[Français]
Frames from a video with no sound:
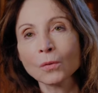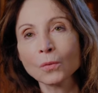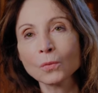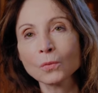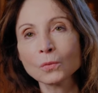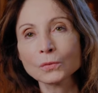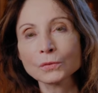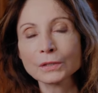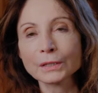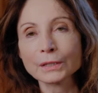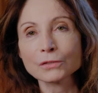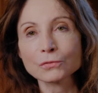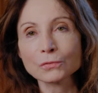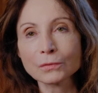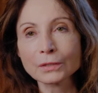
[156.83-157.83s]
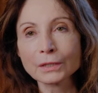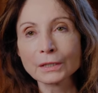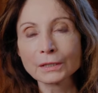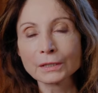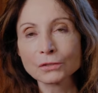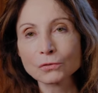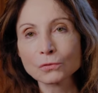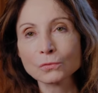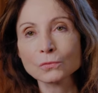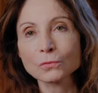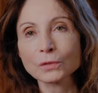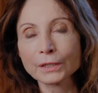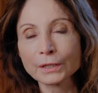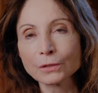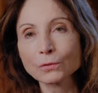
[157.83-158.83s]
ont des résultats qui
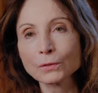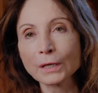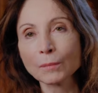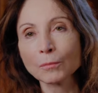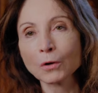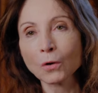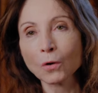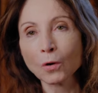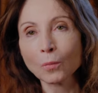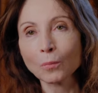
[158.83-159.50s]
sont régulièrement en